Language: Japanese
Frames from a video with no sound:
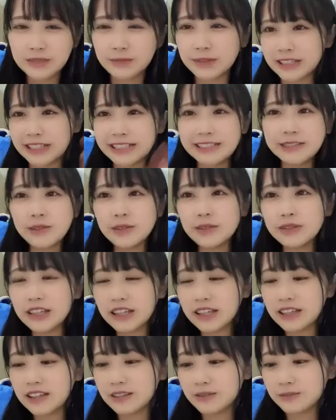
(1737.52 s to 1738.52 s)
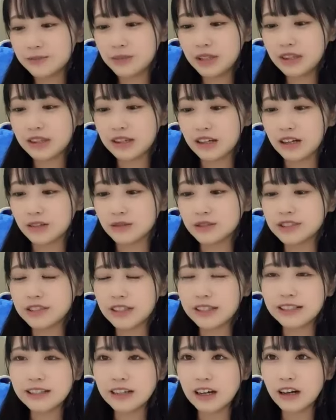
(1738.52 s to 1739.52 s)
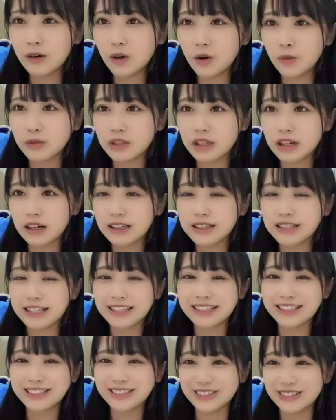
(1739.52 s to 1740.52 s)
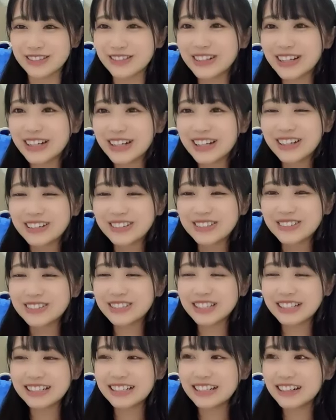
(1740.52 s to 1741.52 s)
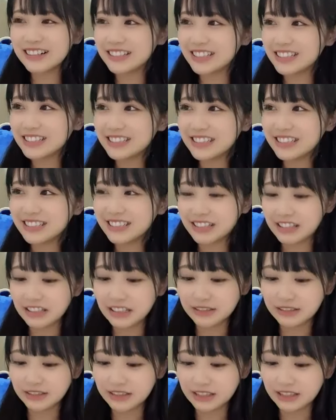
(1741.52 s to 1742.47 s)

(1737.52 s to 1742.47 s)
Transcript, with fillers: でも、昨日ね見たらうさぎがほぼなかったんですようさぎが全然出てな